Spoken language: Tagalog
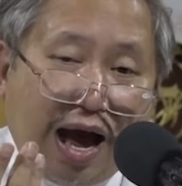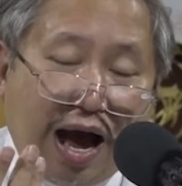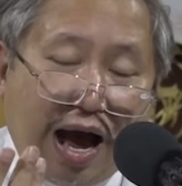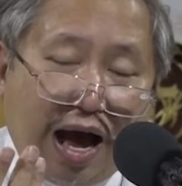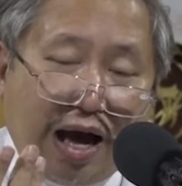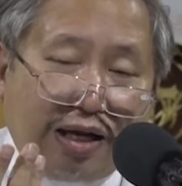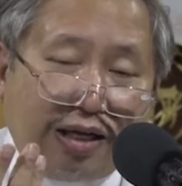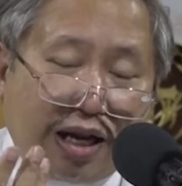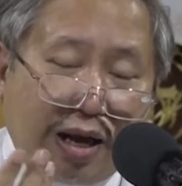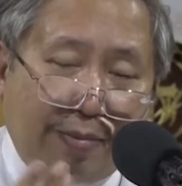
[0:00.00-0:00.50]

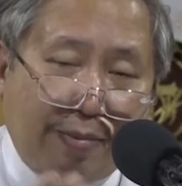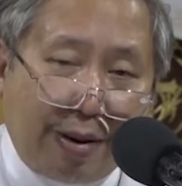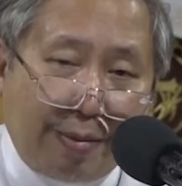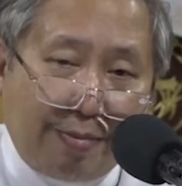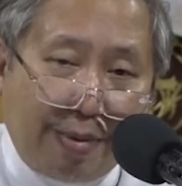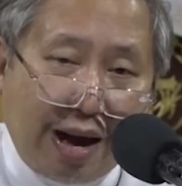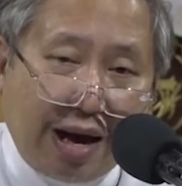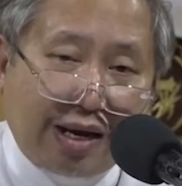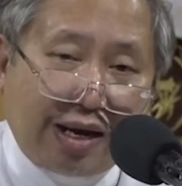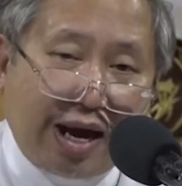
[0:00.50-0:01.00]
ang
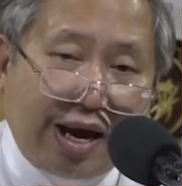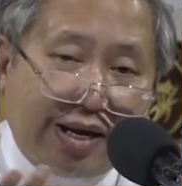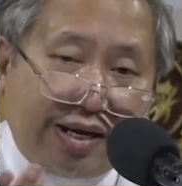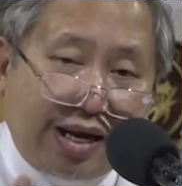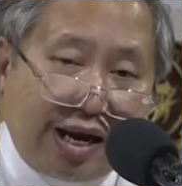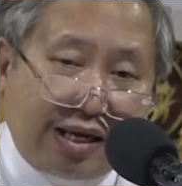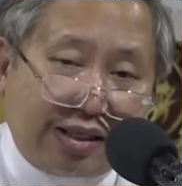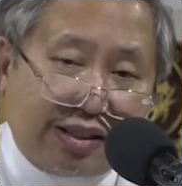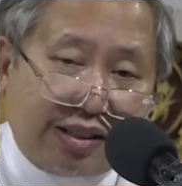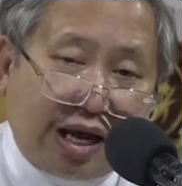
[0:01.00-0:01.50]
nababagay
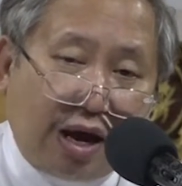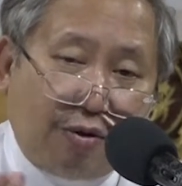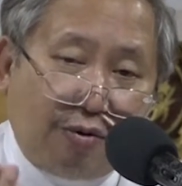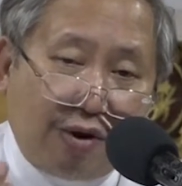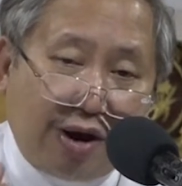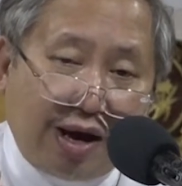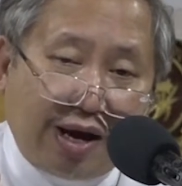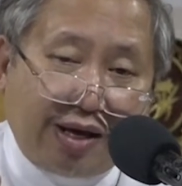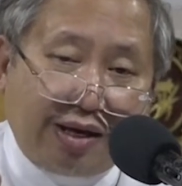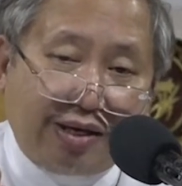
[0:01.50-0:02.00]
na
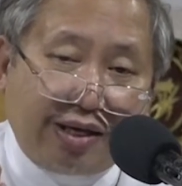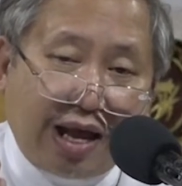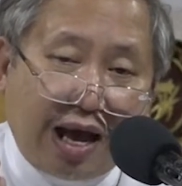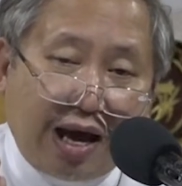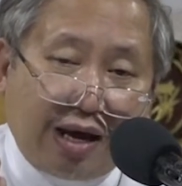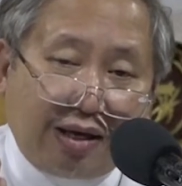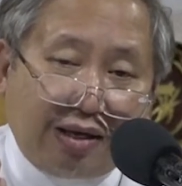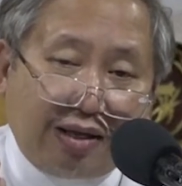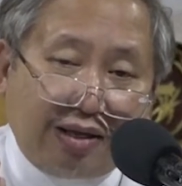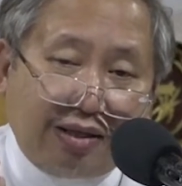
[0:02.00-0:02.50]
asawa
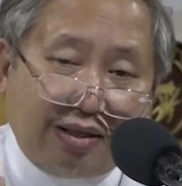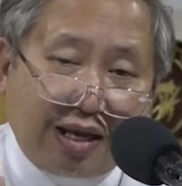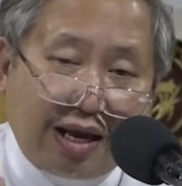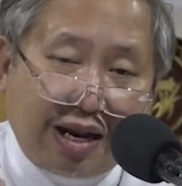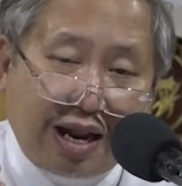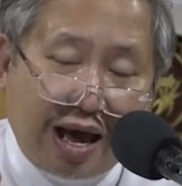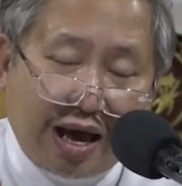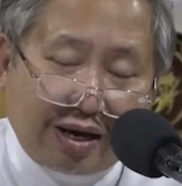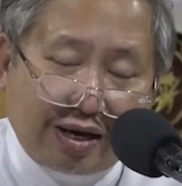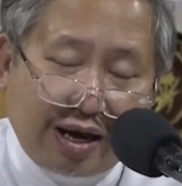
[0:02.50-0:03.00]
ng
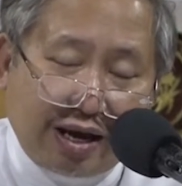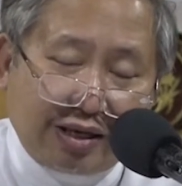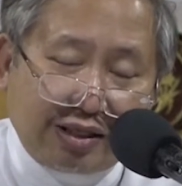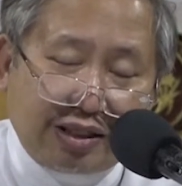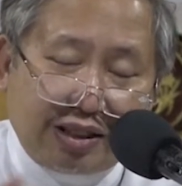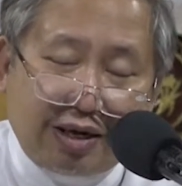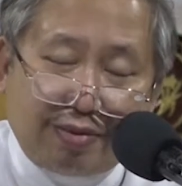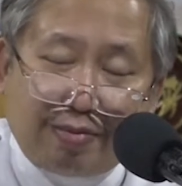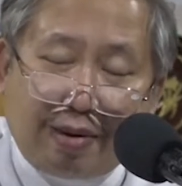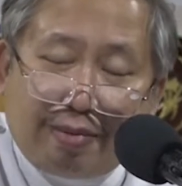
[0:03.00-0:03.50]
dalagang
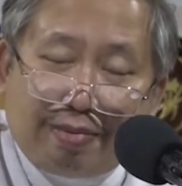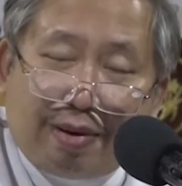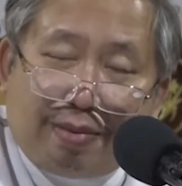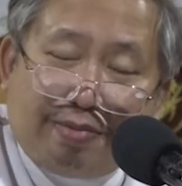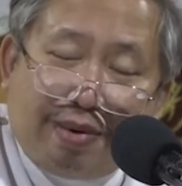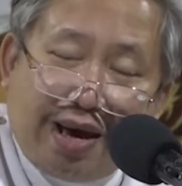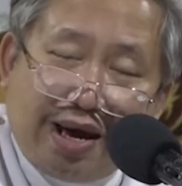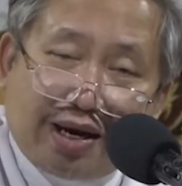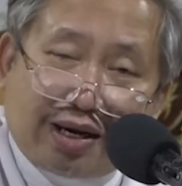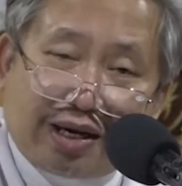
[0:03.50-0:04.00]
si Mama
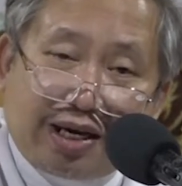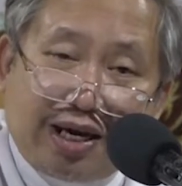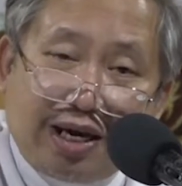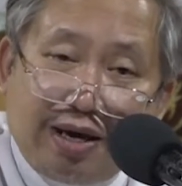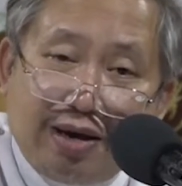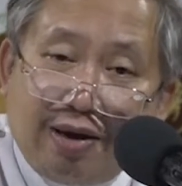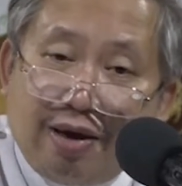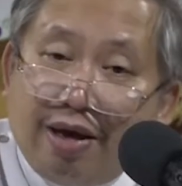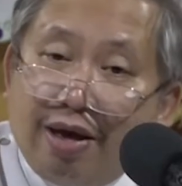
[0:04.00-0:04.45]
Mary